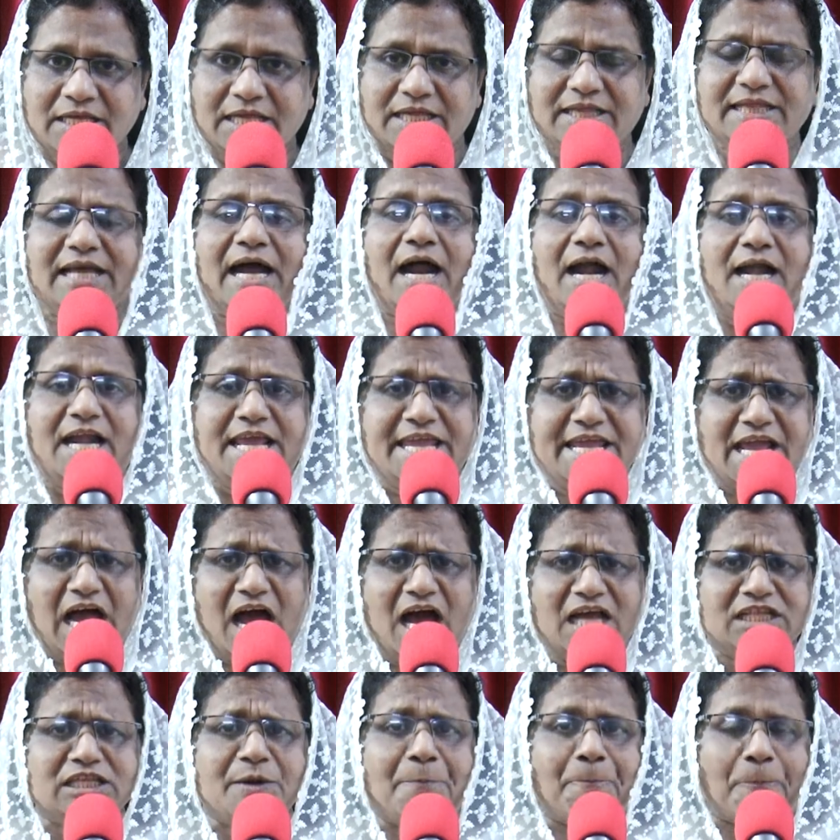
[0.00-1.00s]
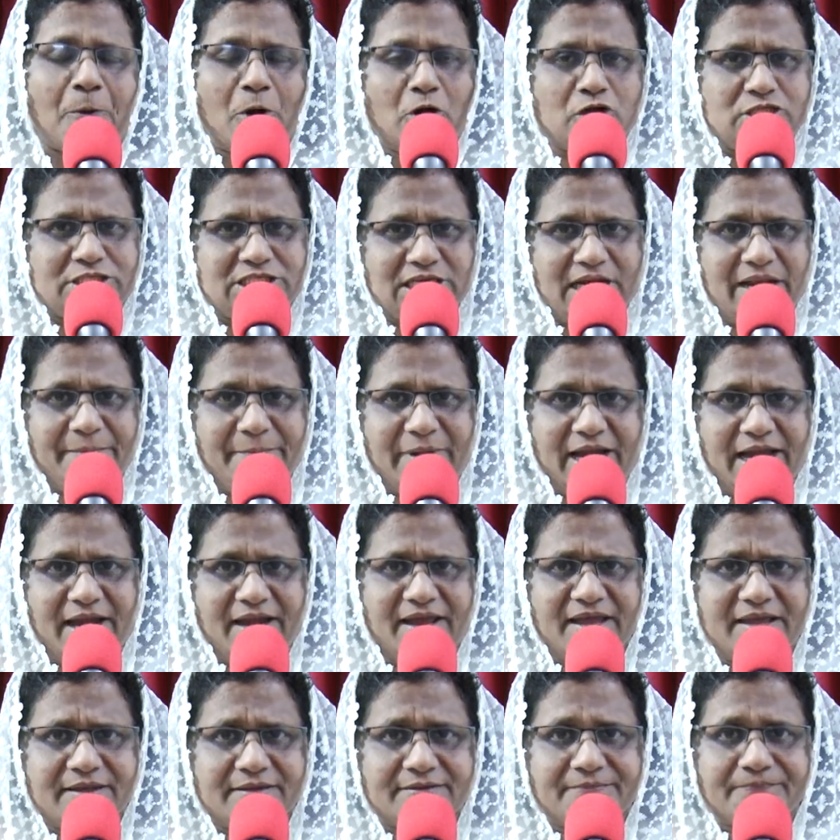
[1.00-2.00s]
இந்த அழியாத போஜனம்
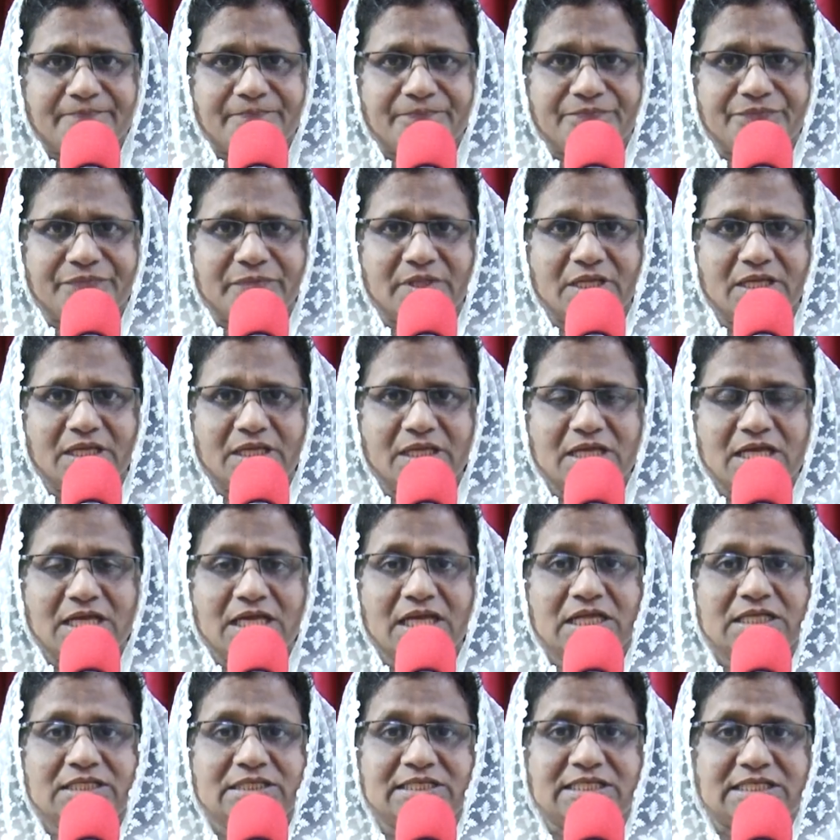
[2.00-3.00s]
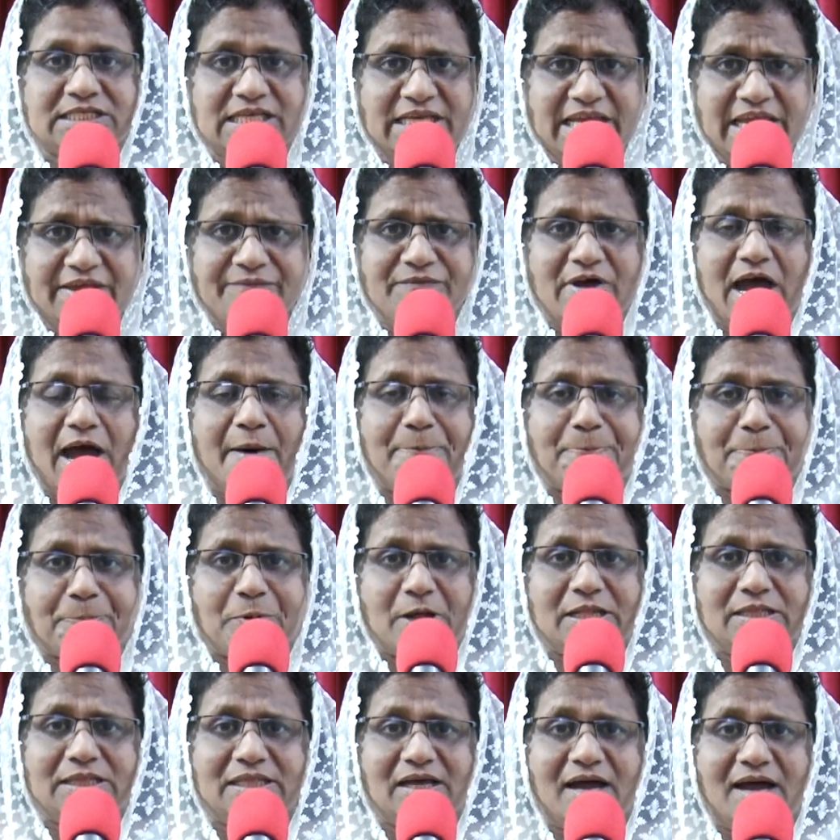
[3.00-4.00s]
என்ன ஜீவ
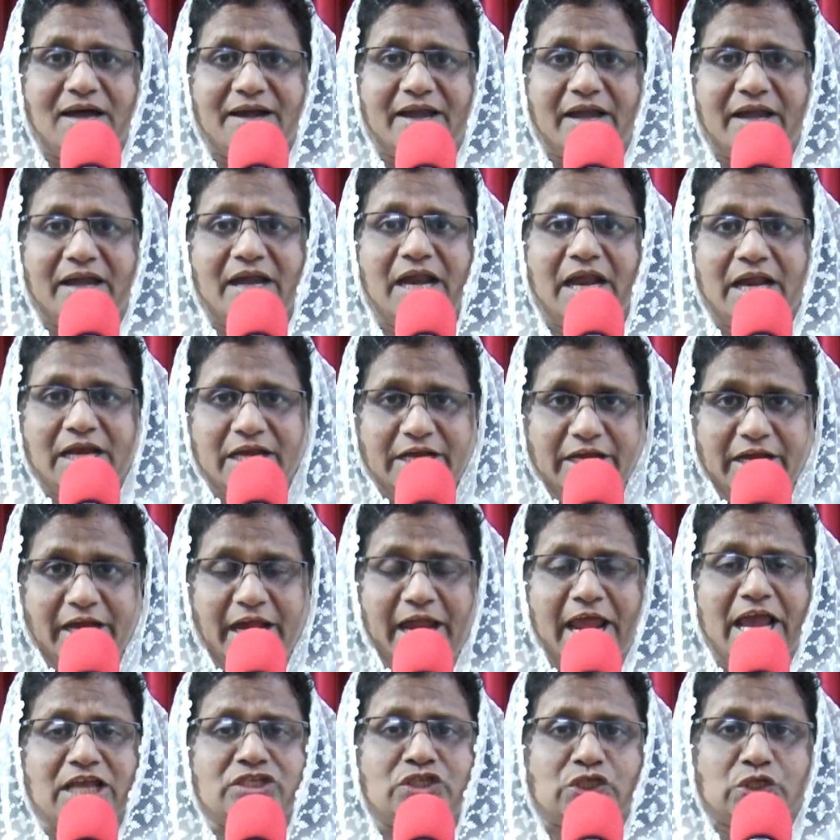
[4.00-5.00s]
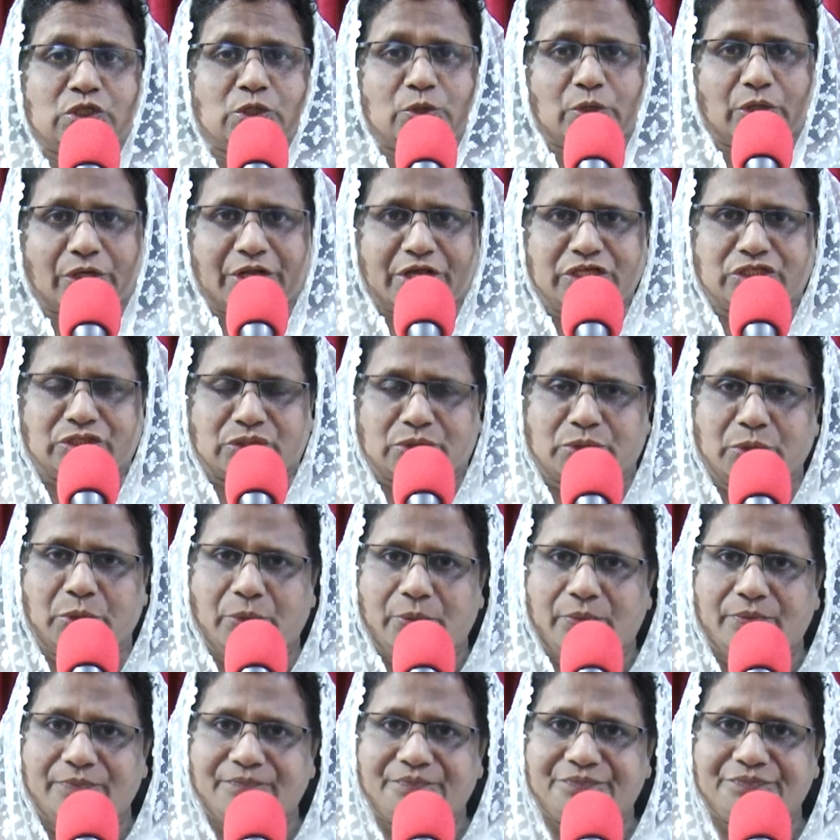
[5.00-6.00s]
அப்பந்தான் ஏசு கிறிஸ்து
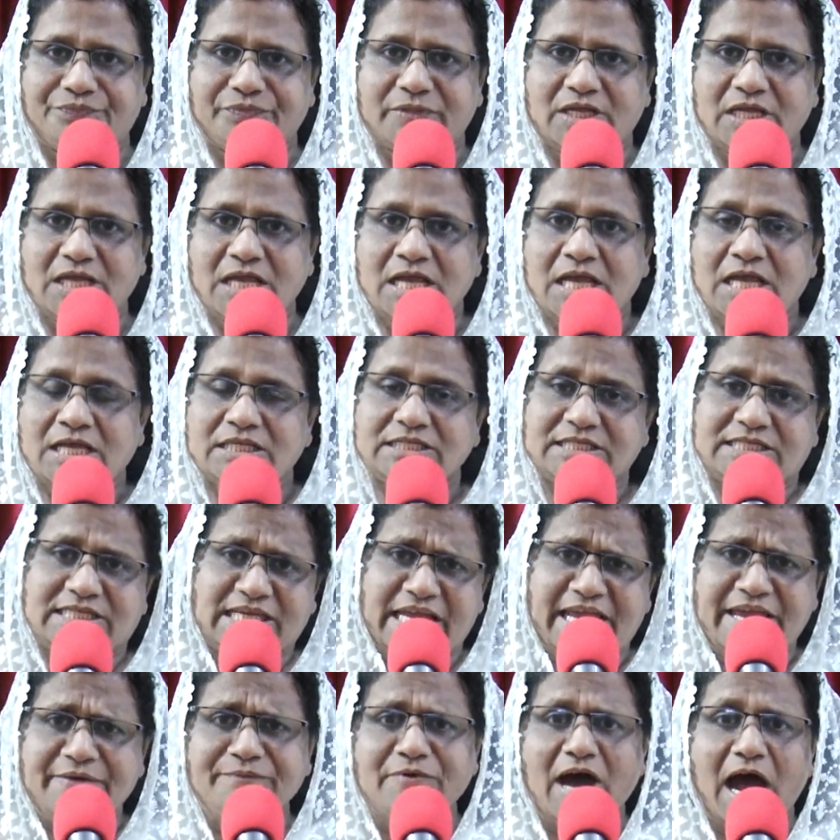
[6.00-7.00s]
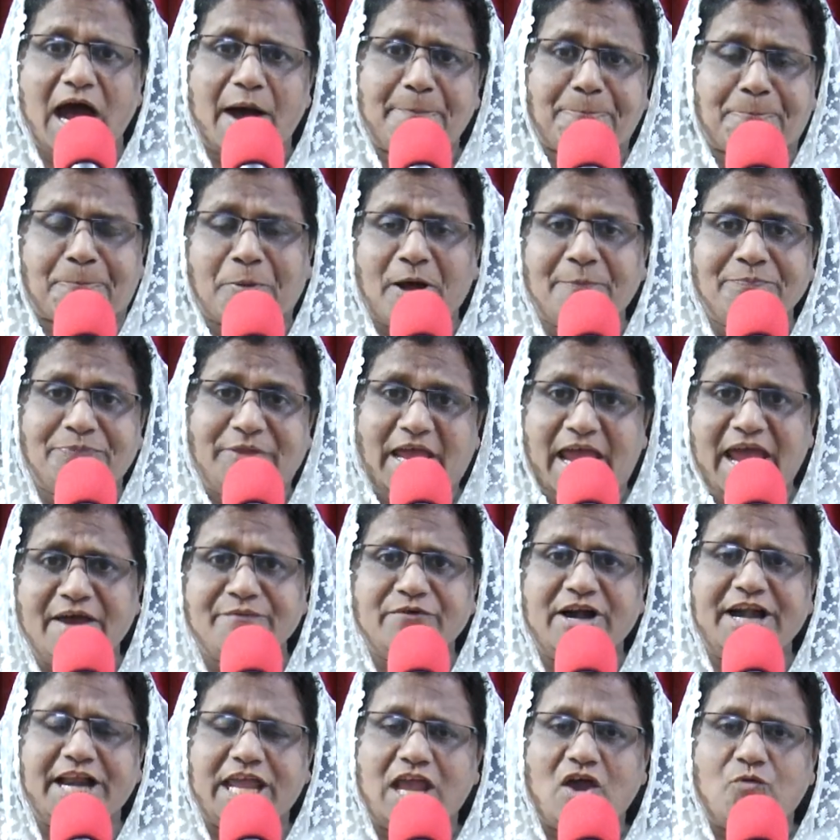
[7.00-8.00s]
ஜீவ அப்பம்
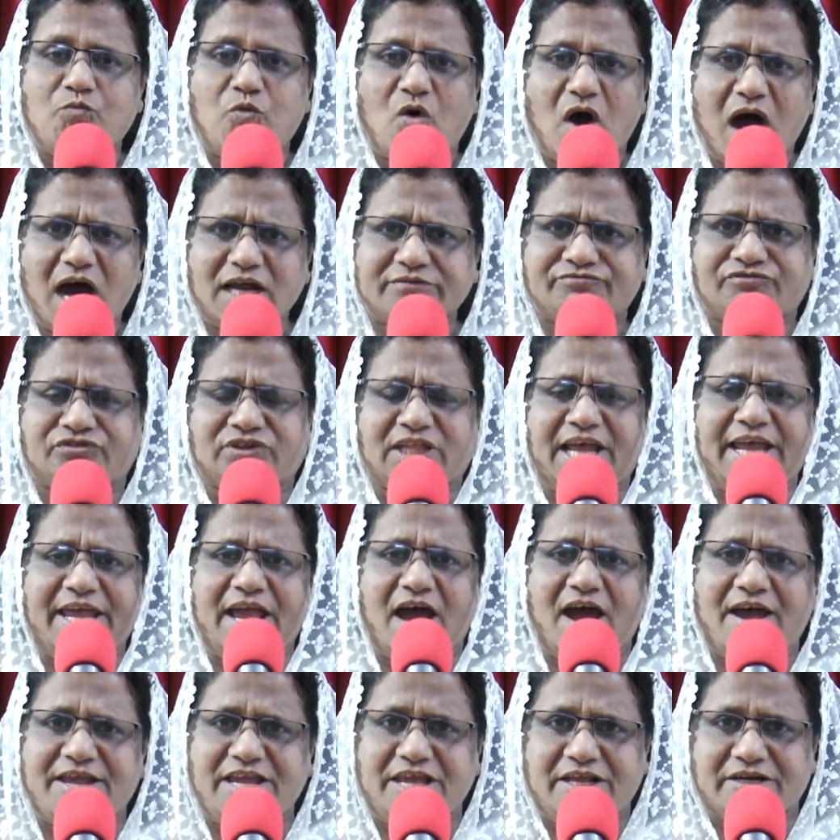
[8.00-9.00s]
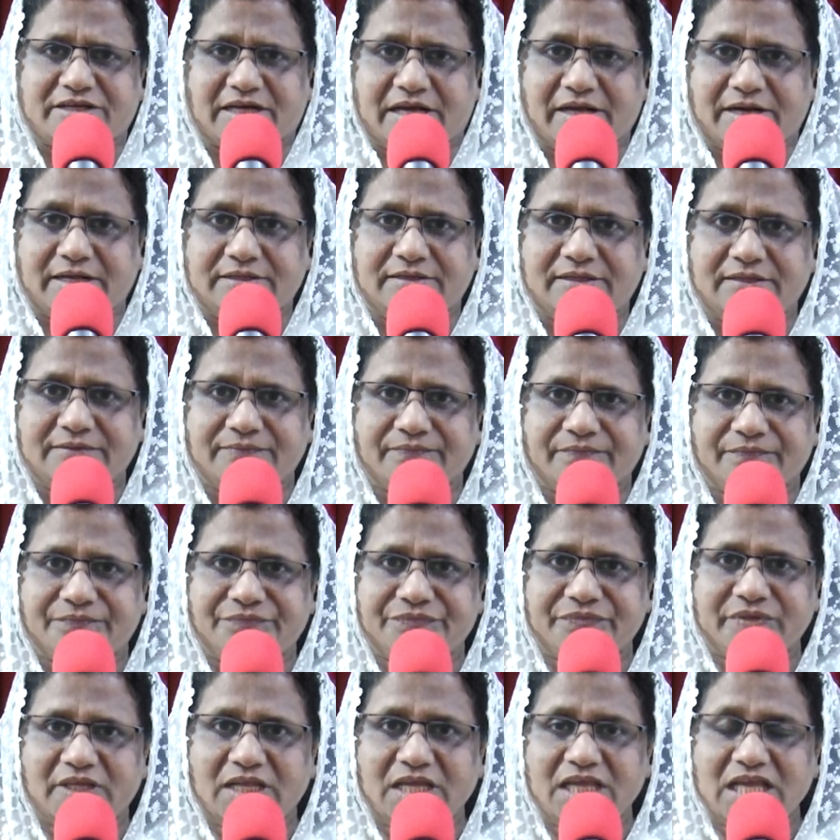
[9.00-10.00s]
தேவனுடைய வார்த்தையாயிருக்கிறது
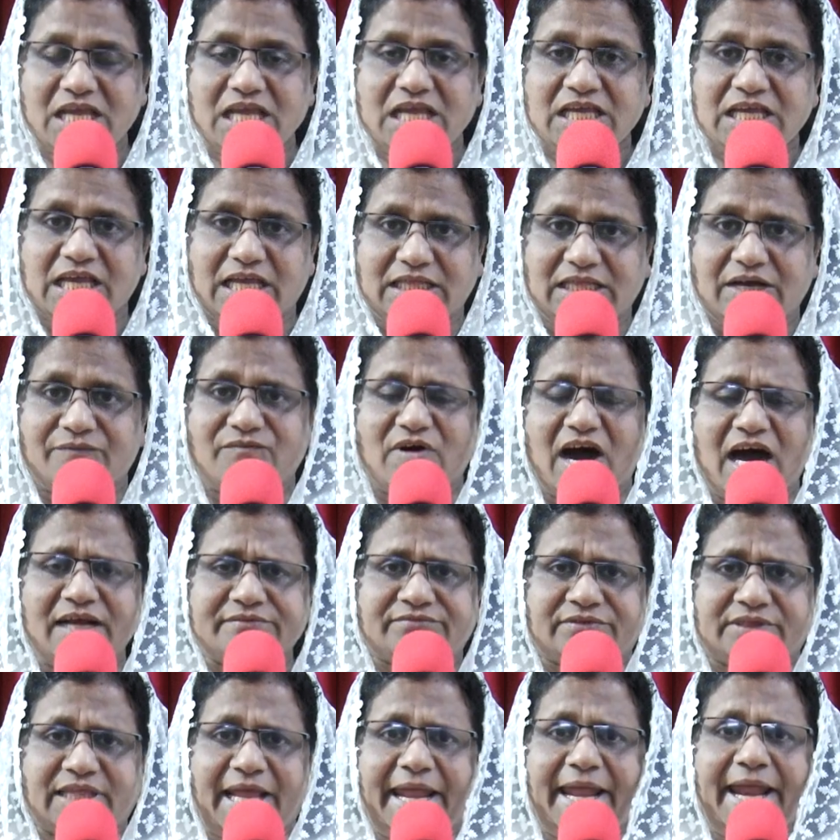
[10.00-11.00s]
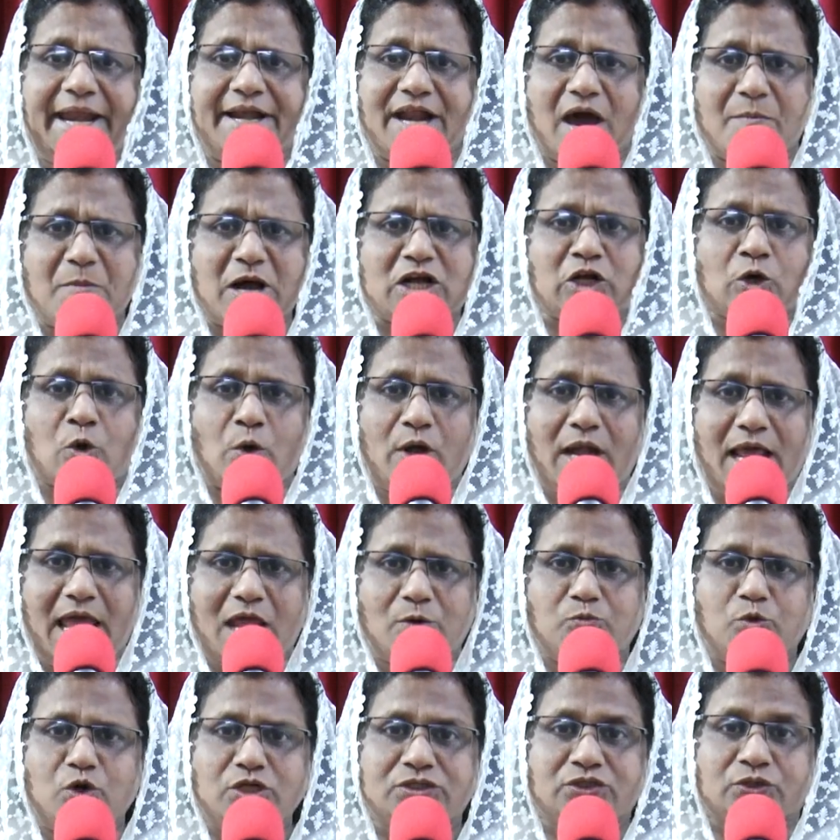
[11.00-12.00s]
இந்த வார்த்தையை நமக்குள்ளே
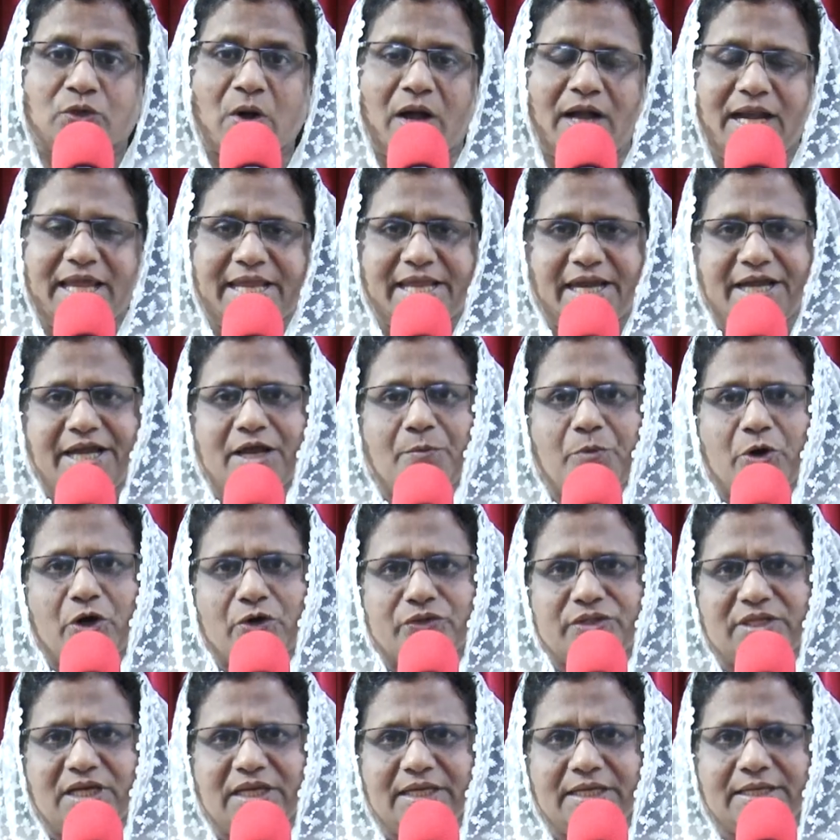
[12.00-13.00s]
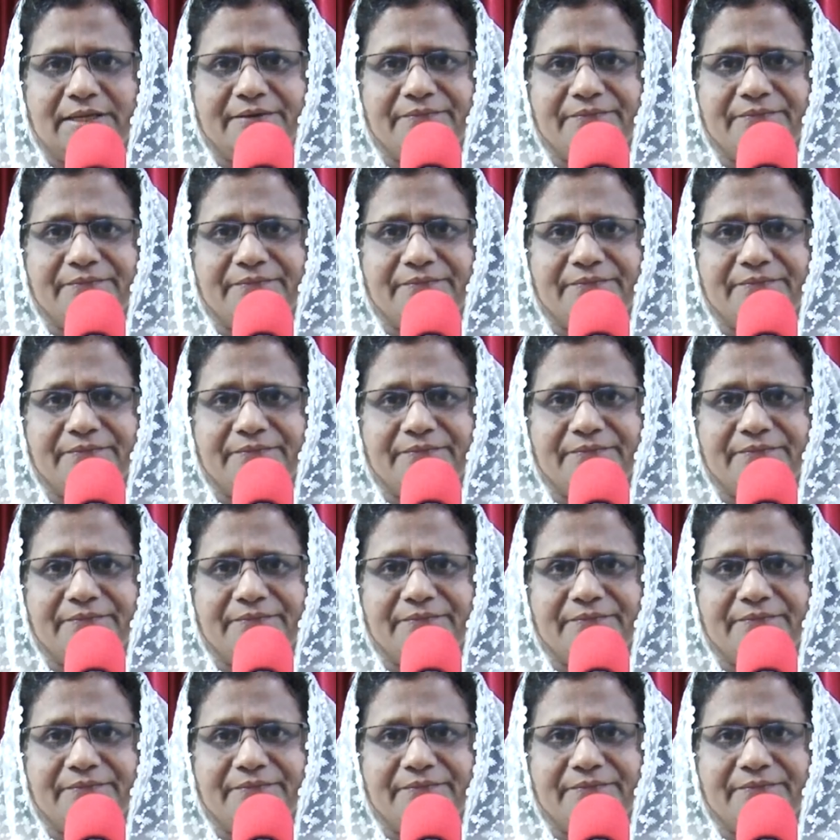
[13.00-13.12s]
உட்கொள்ளுகின்ற போது